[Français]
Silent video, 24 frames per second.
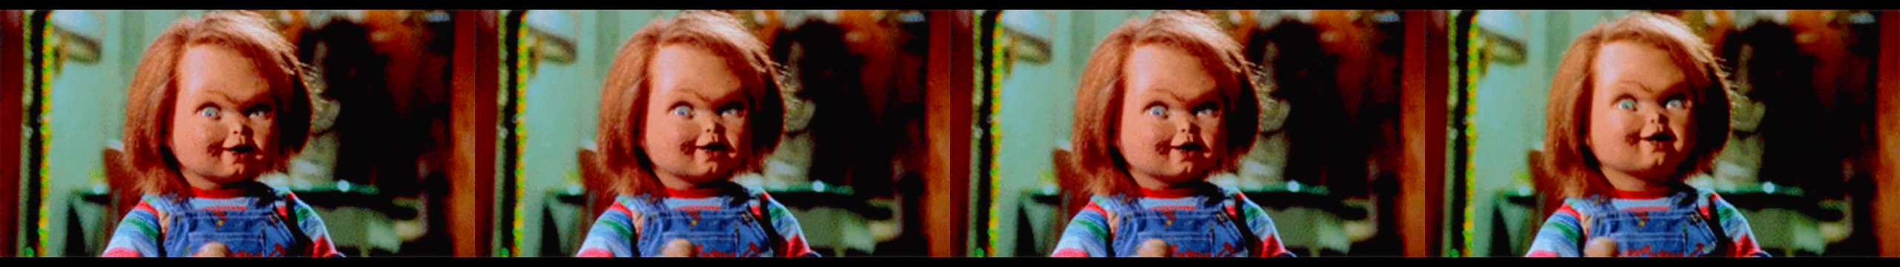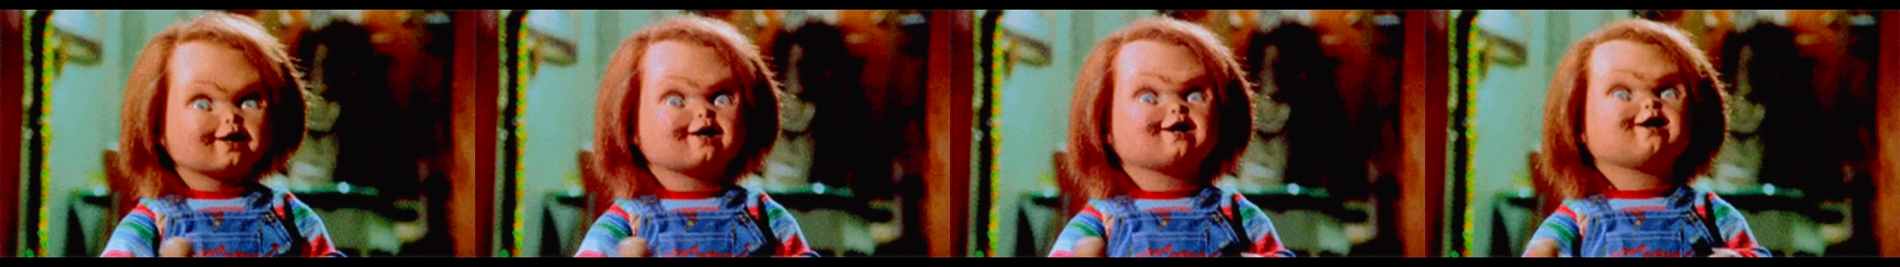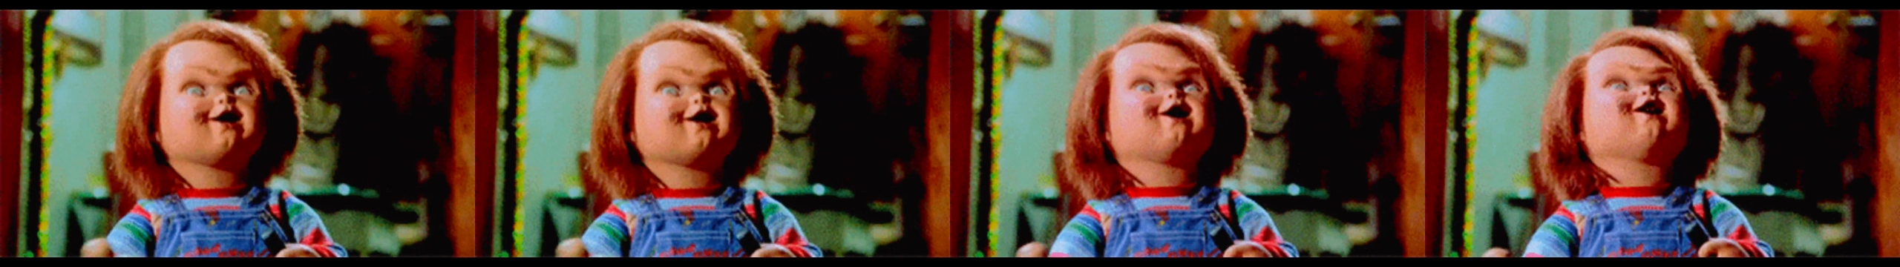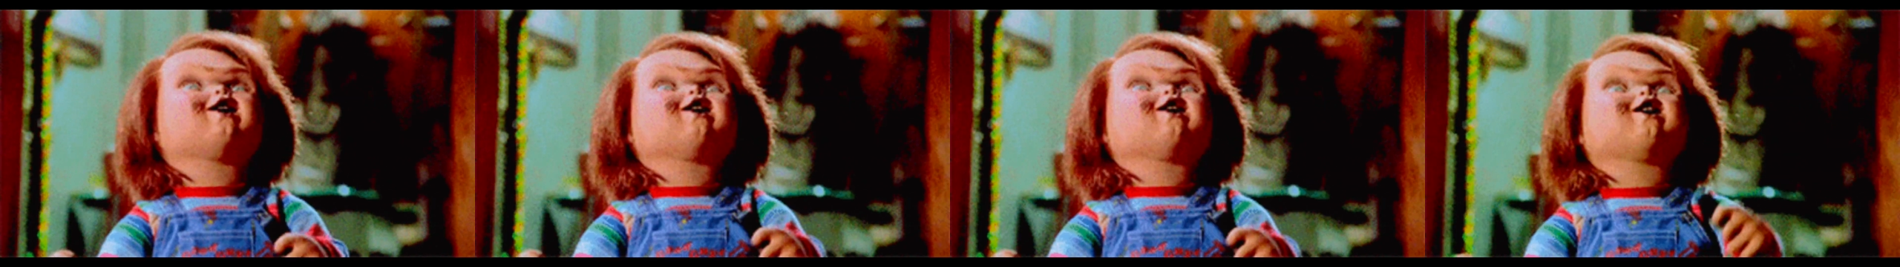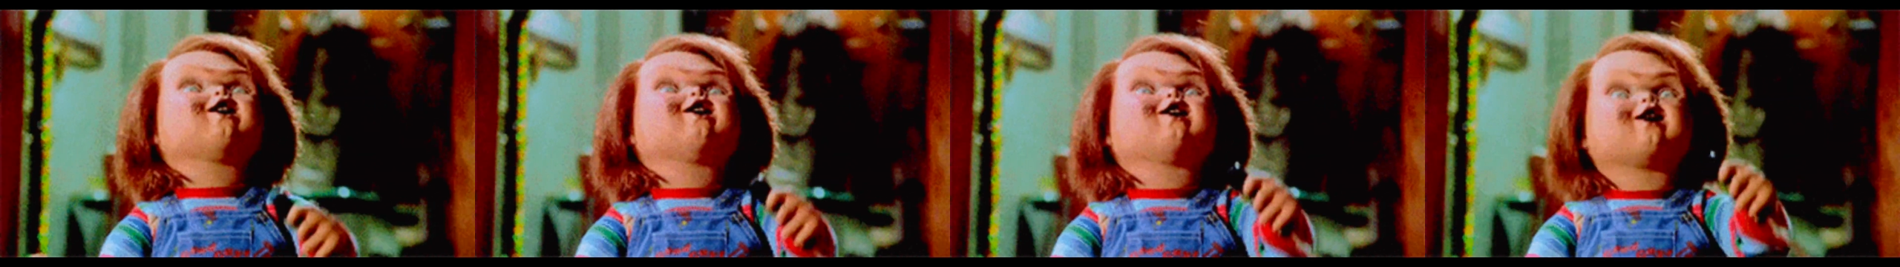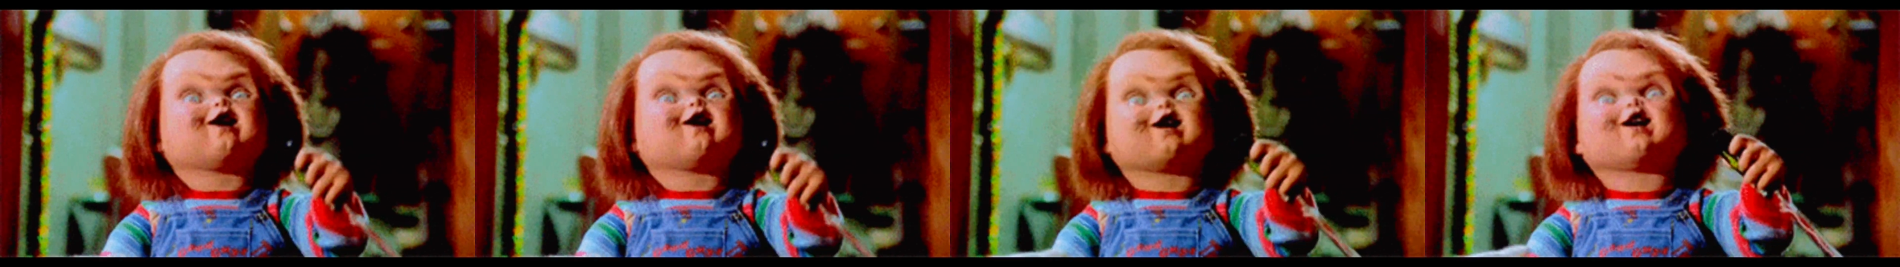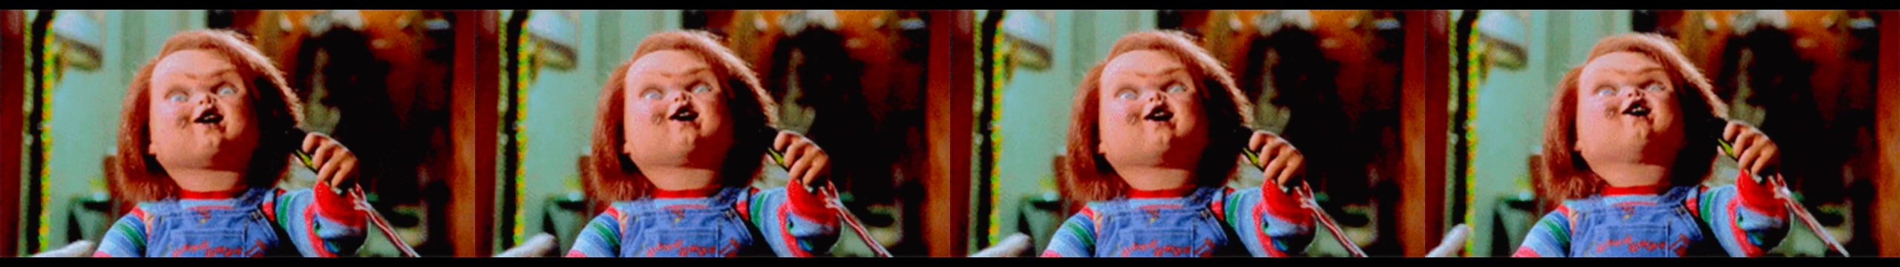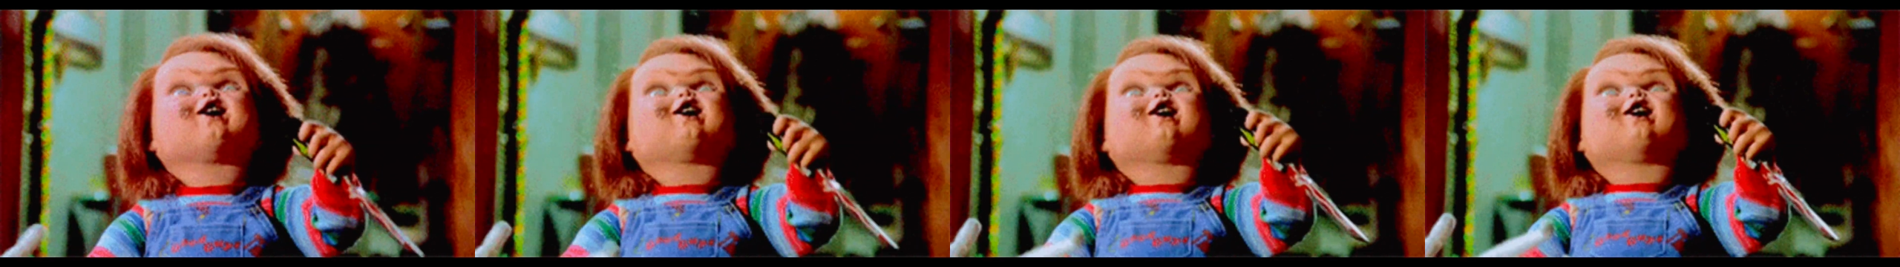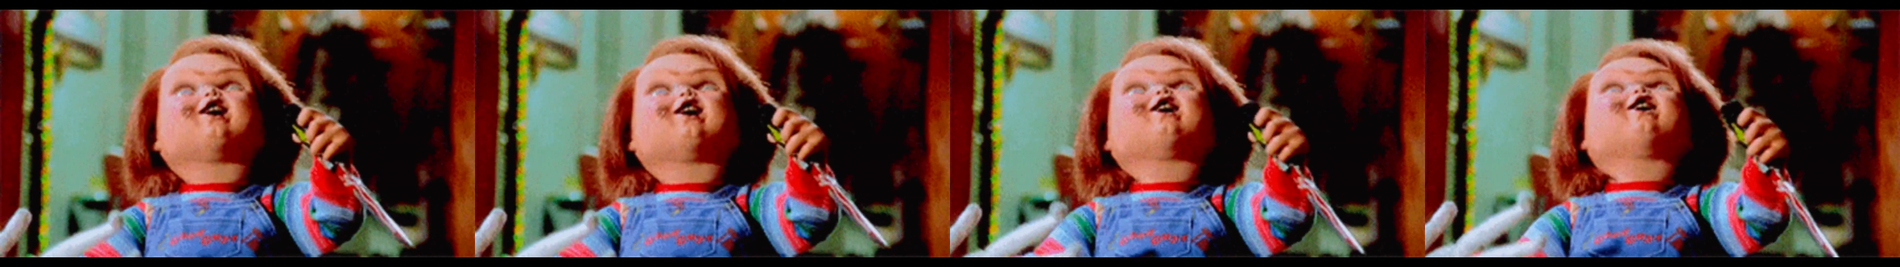se moquer d'eux
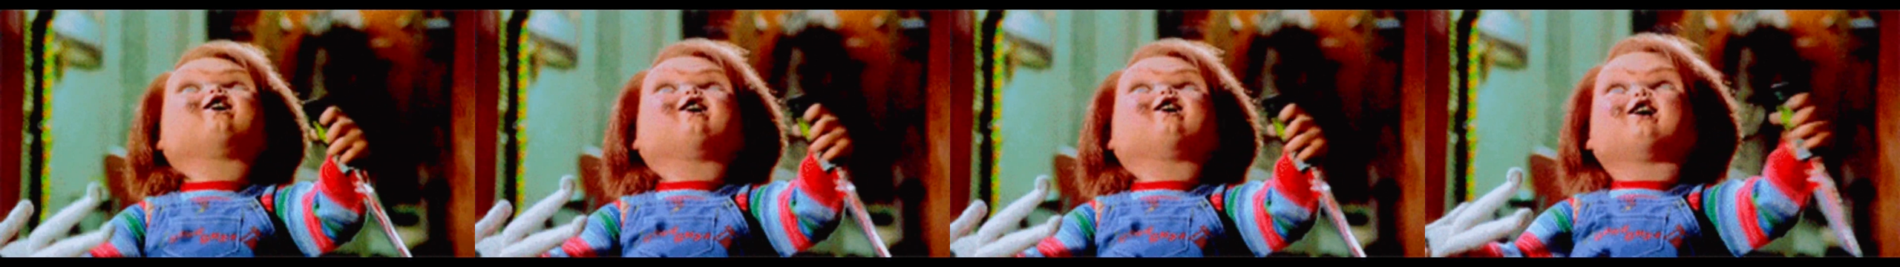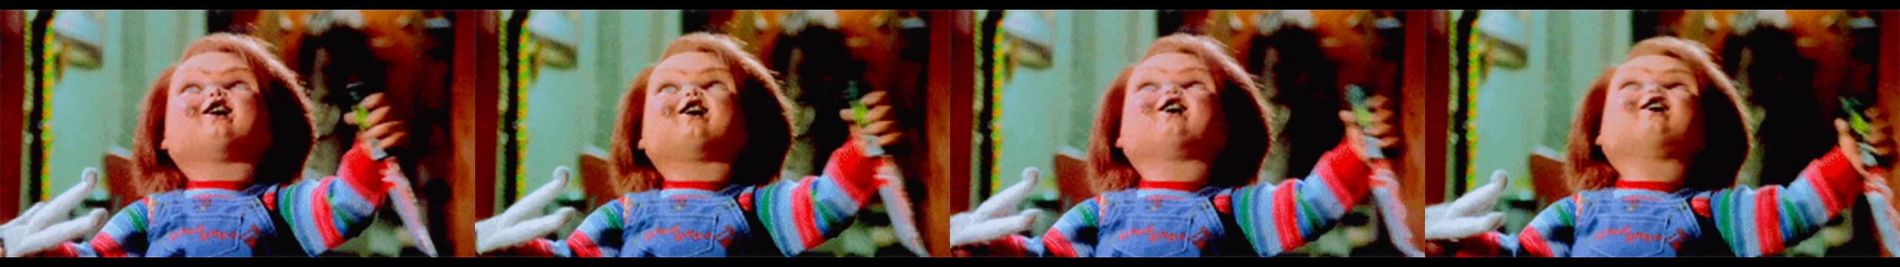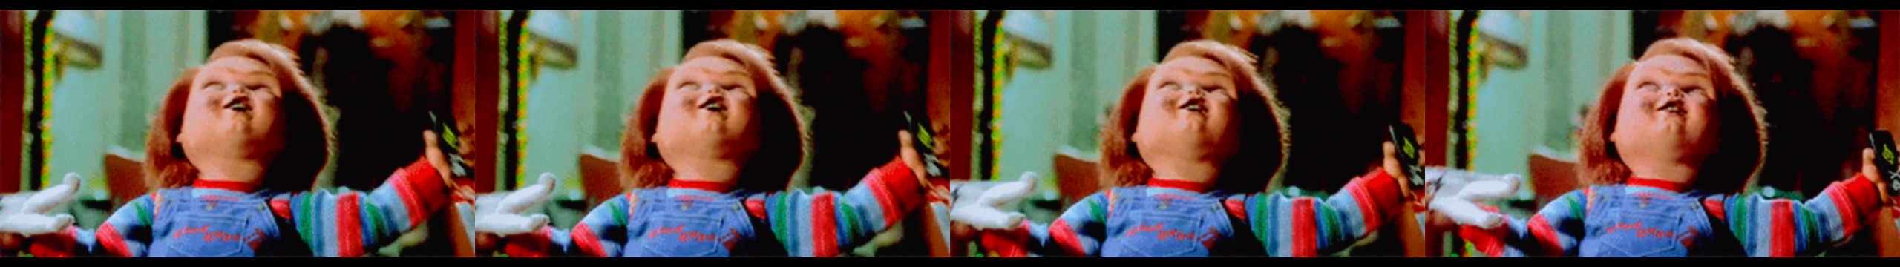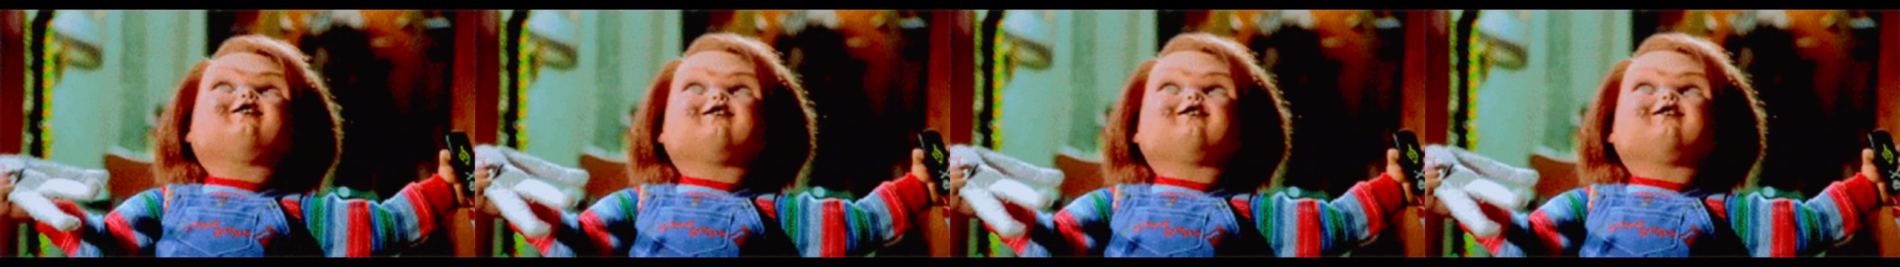et même danser.